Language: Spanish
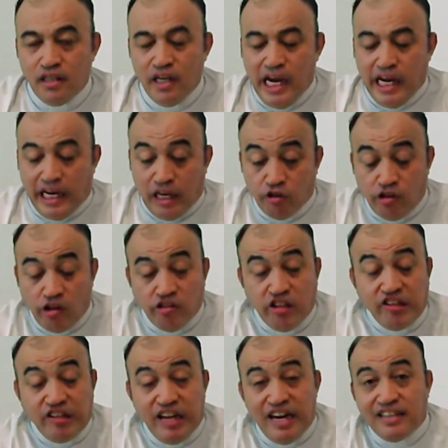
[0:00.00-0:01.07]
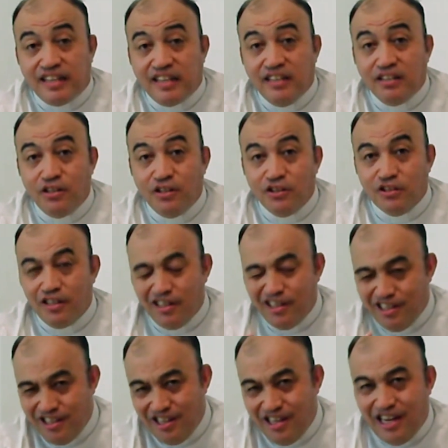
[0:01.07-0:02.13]
que nos hace estar atentos
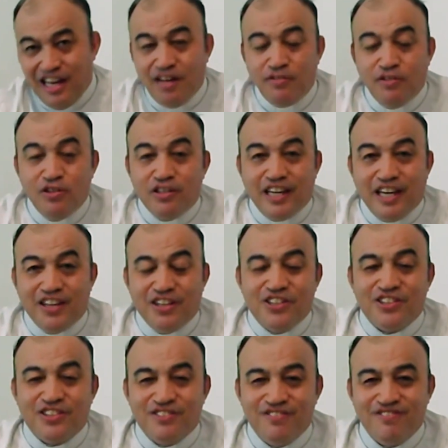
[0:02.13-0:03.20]
a la voluntad. de Dios.